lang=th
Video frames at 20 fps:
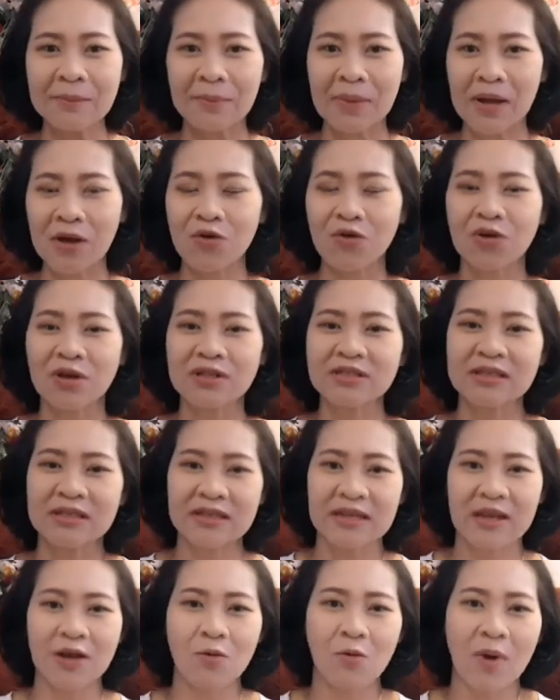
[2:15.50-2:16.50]
บางคนก็จะ
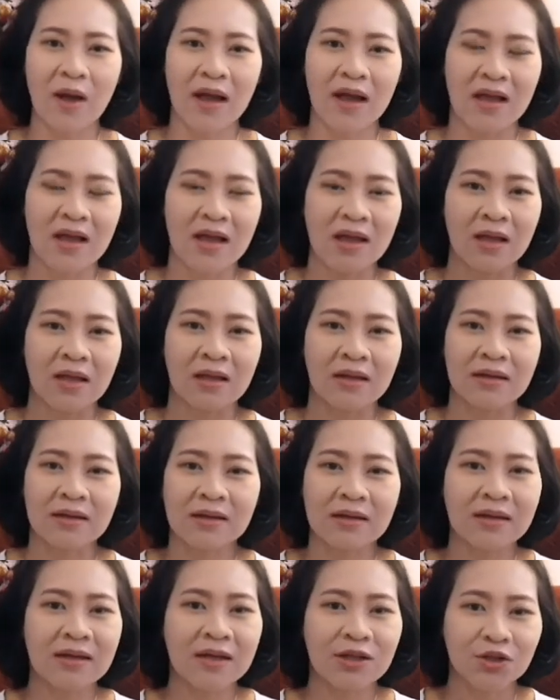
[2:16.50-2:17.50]
เรียกว่า
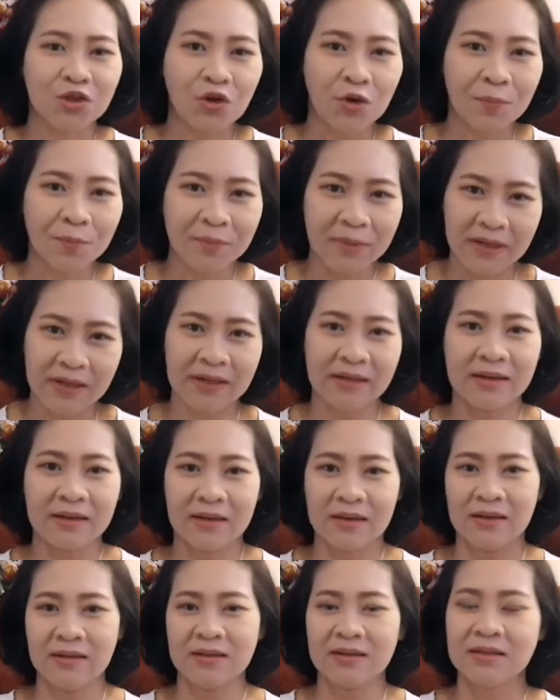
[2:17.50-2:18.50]
เลิกกระทบดิน
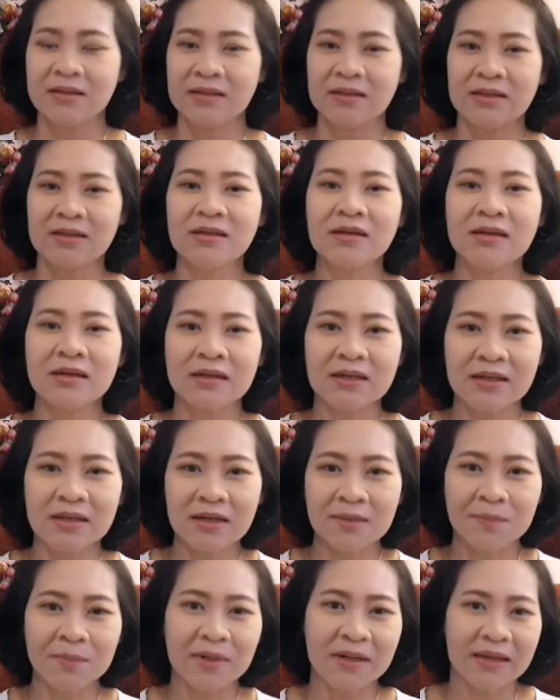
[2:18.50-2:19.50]
หรือเลิ
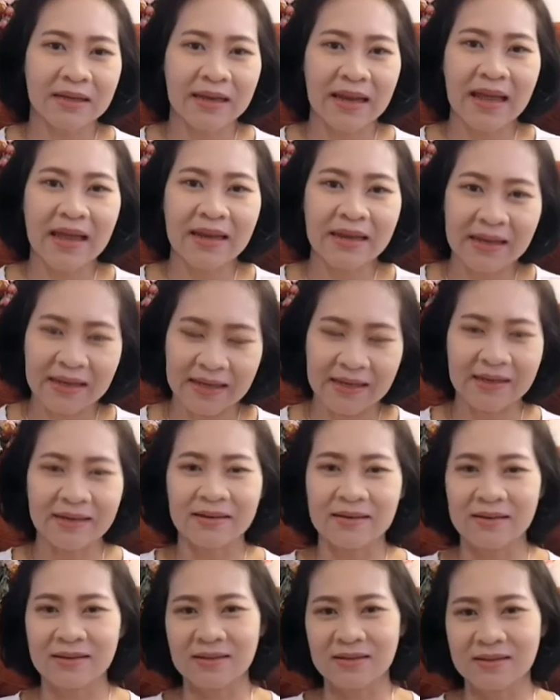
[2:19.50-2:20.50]
กเปิดหน้าดิน
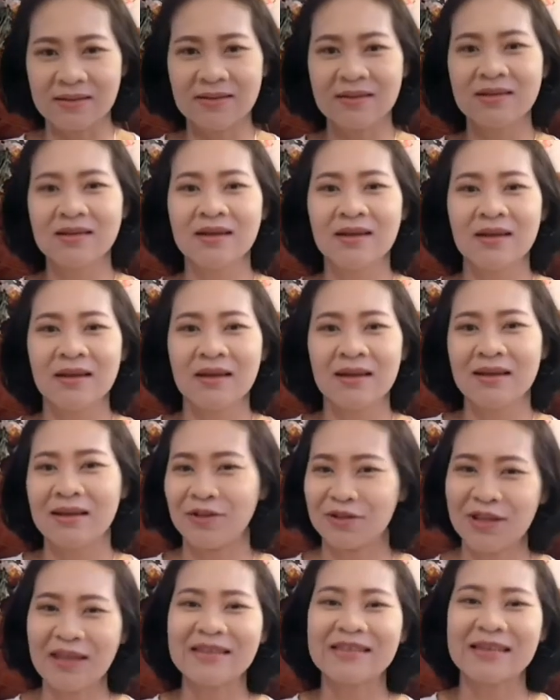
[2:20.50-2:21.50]
หรือแล้
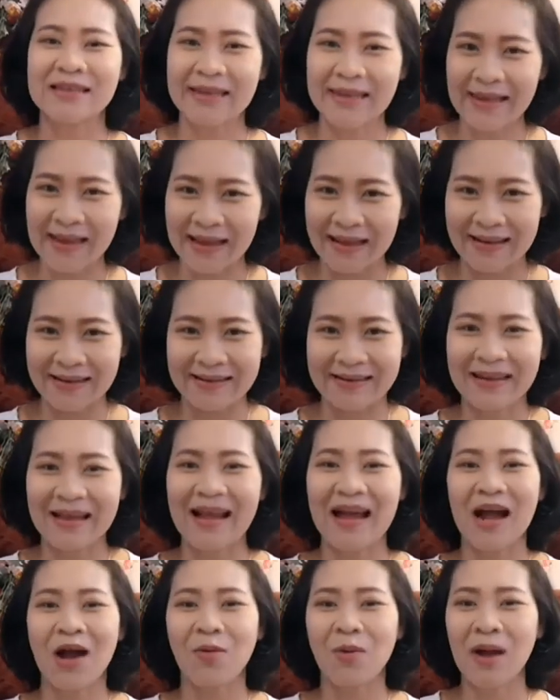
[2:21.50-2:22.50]
วแต่จะเรียกนะ
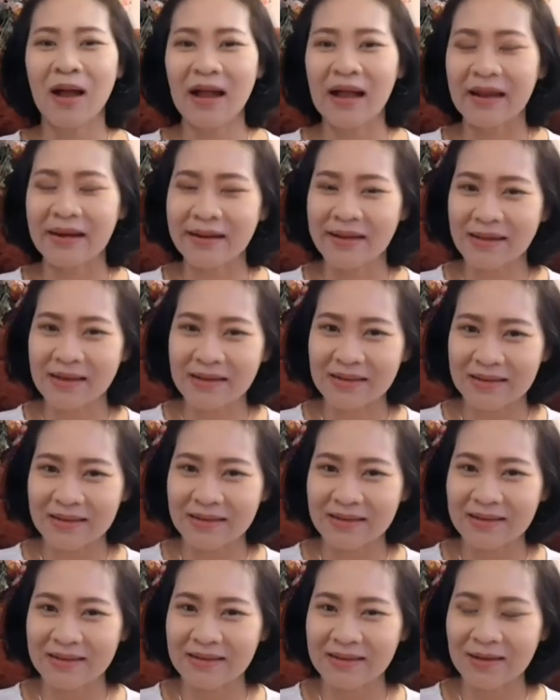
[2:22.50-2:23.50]
คะว่าเลิก
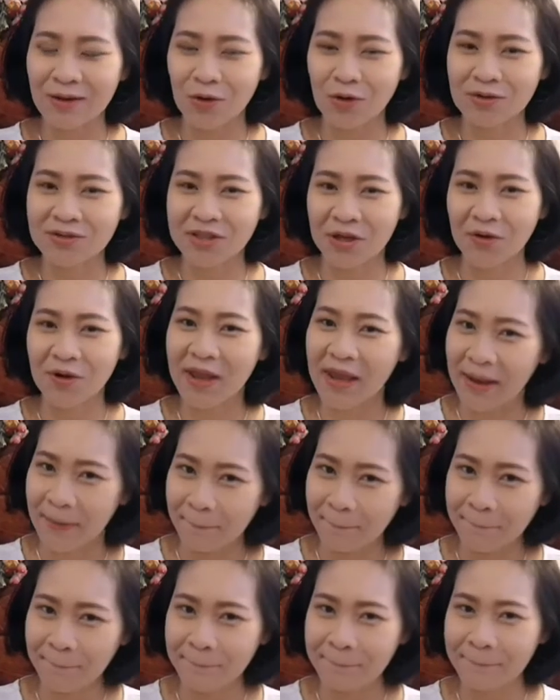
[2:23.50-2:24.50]
ลงเสาเข็ม
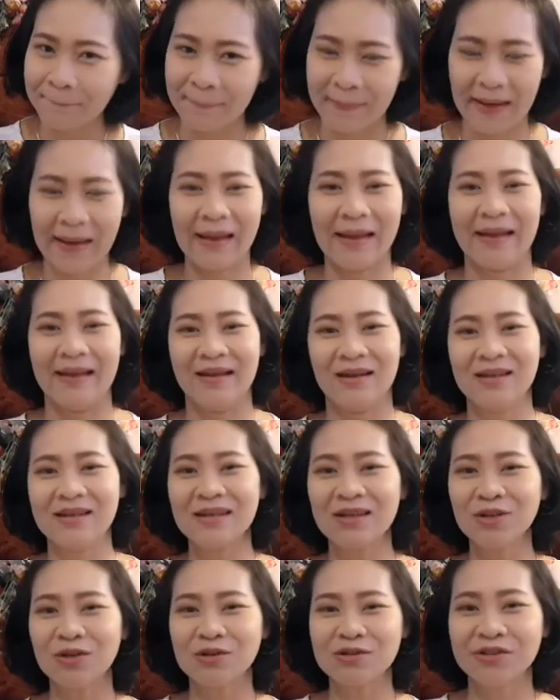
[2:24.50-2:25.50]
อ่ะเลิ
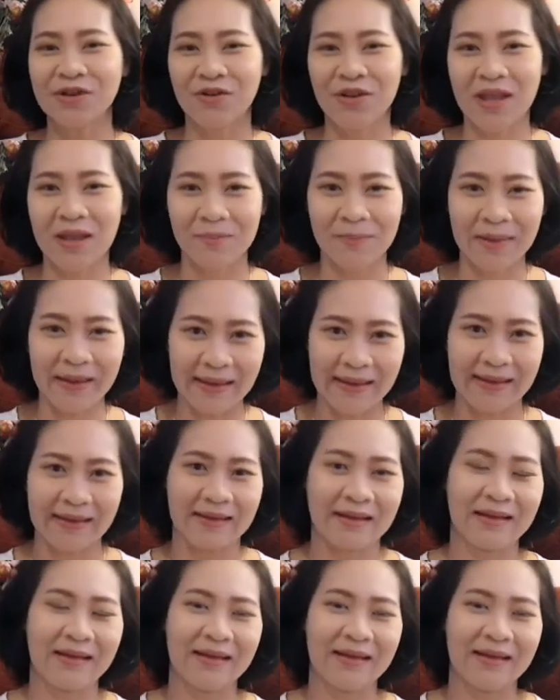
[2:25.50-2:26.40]
กลงเสาเข็มเอก